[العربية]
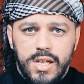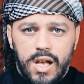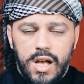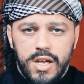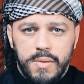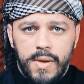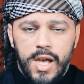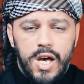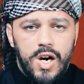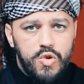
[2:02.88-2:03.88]
الأقارب
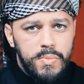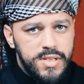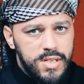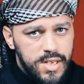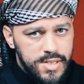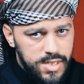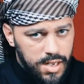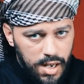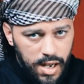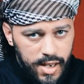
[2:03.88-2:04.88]
أو بين
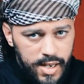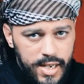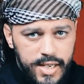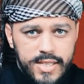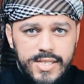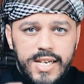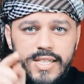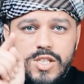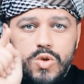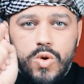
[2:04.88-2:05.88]
الأصدقاء الإنسان
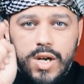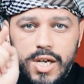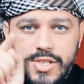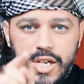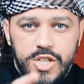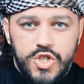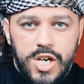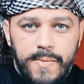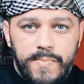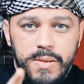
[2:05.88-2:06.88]
يترك خط
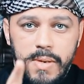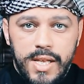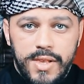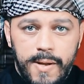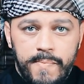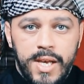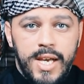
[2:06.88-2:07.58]
رجعة لماذا؟